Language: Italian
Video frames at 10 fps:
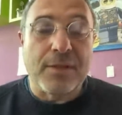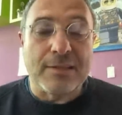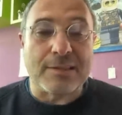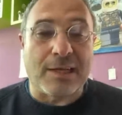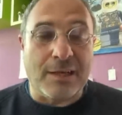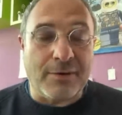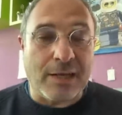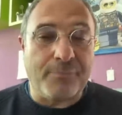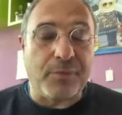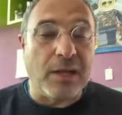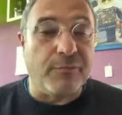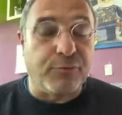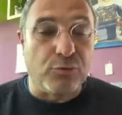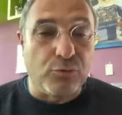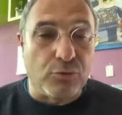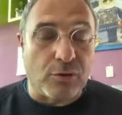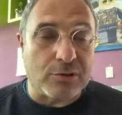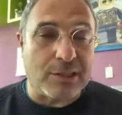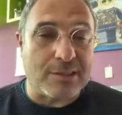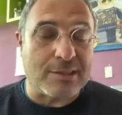scrivere il futuro,
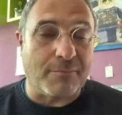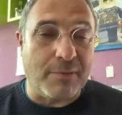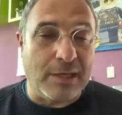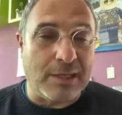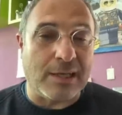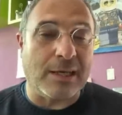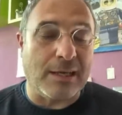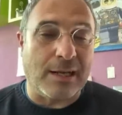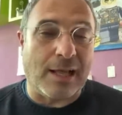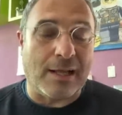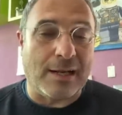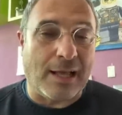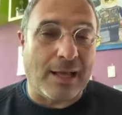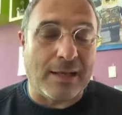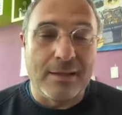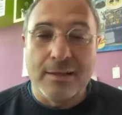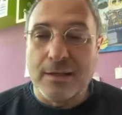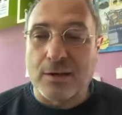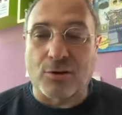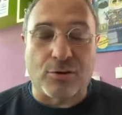cioè stabilire la, la
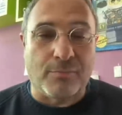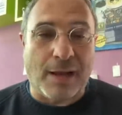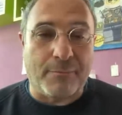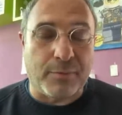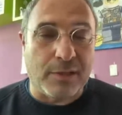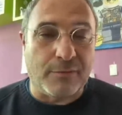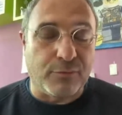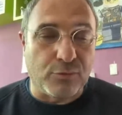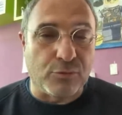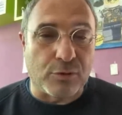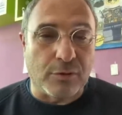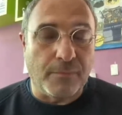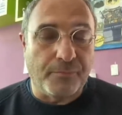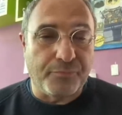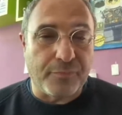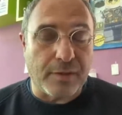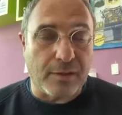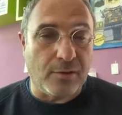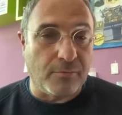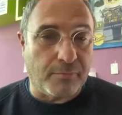roadmap del futuro
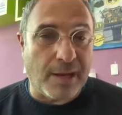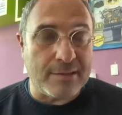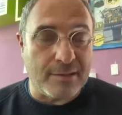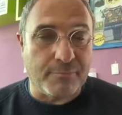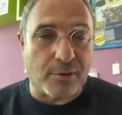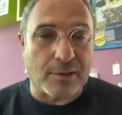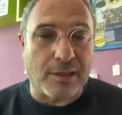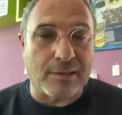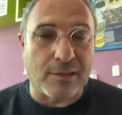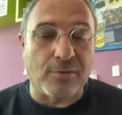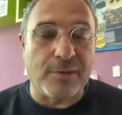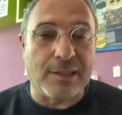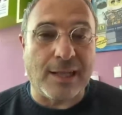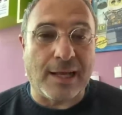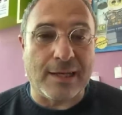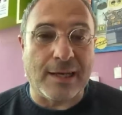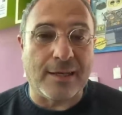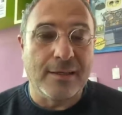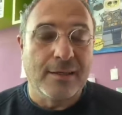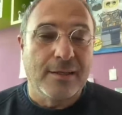di un paese importante come l'Italia
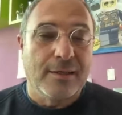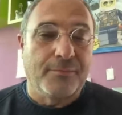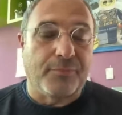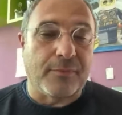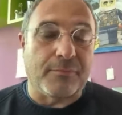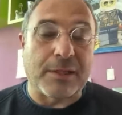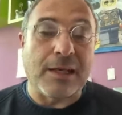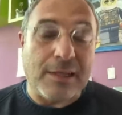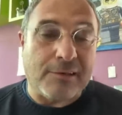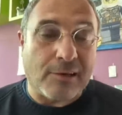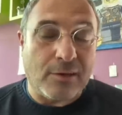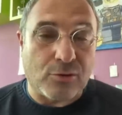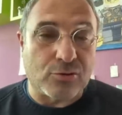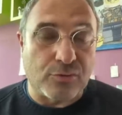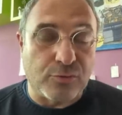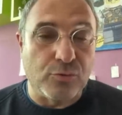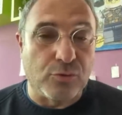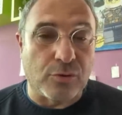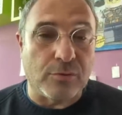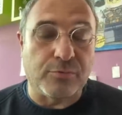perché lì c'è il nostro
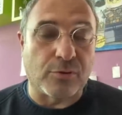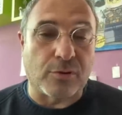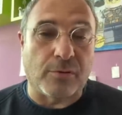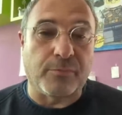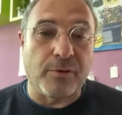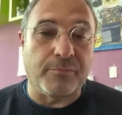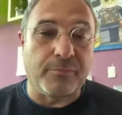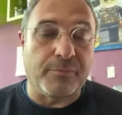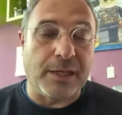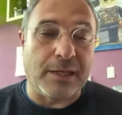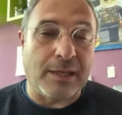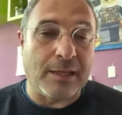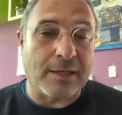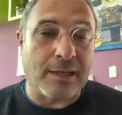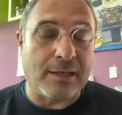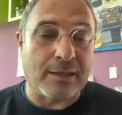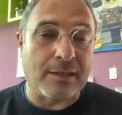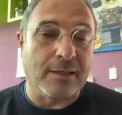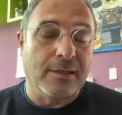futuro, purtroppo, in PNRR.